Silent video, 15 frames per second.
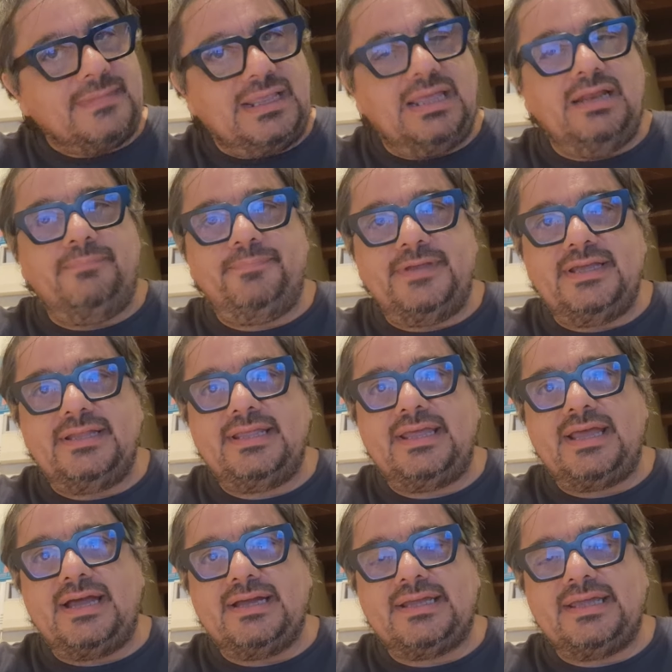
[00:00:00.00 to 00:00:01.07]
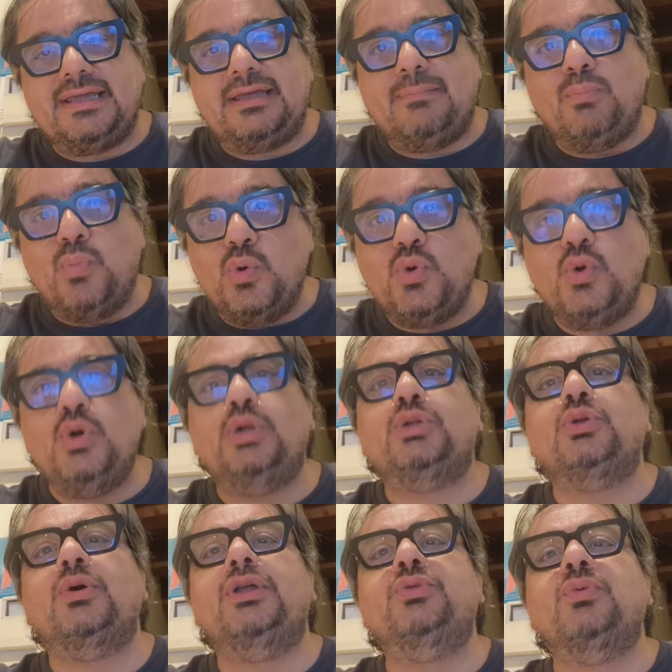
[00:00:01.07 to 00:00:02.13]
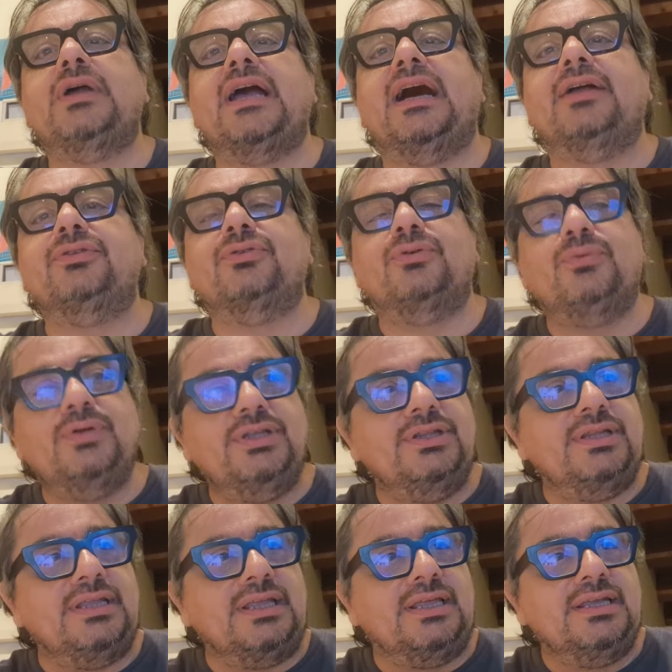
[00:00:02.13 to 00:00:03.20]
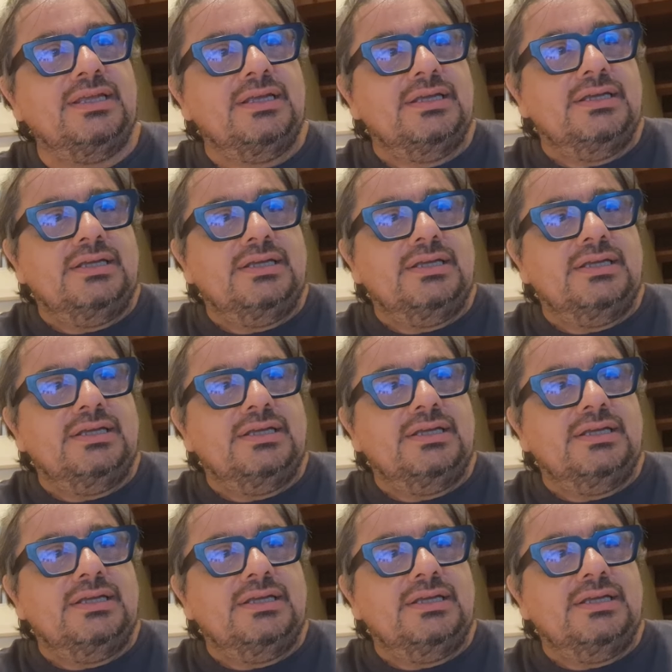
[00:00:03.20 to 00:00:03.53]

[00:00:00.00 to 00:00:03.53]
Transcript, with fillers: E il piede è anche molto educato, quindi